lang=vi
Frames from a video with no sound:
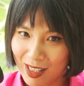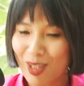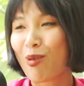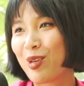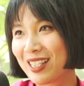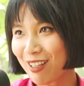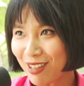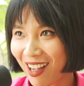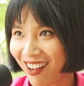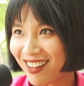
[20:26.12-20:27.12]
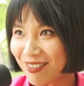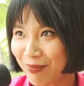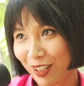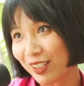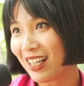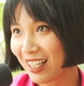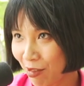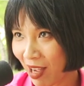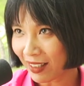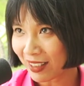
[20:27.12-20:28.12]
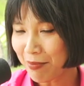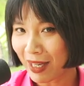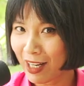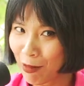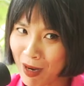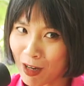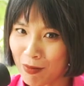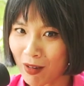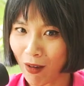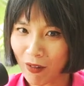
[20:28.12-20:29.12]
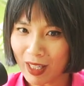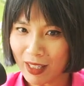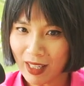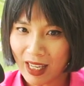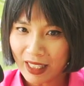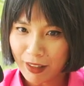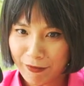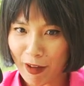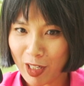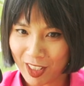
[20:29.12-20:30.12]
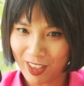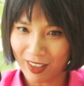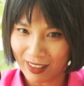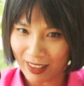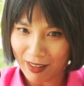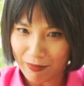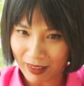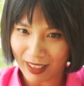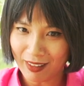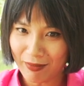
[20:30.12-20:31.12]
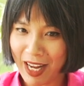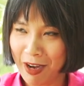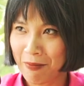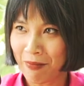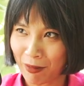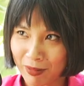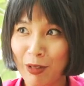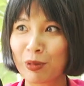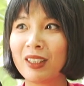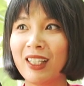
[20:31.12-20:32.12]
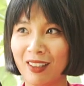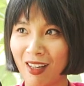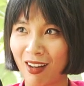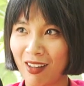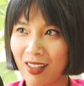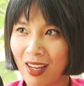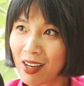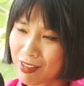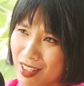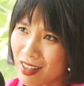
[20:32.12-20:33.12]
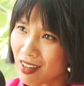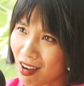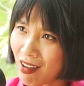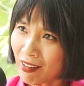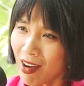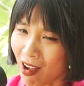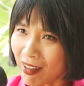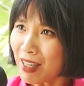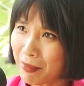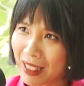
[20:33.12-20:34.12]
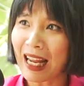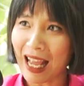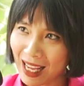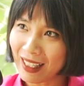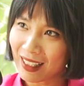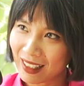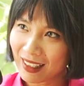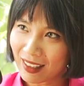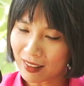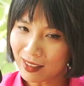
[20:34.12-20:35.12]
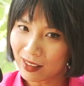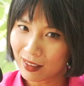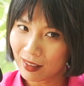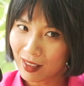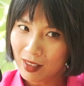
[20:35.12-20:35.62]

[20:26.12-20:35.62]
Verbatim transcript: rồi sau đó mình có thể linh hoạt nhưng mà nếu mà không có cái cái foundation cái cái nền móng đầu tiên đó nó rất là khó nói là mình là ai đó, yeah. Dạ. thì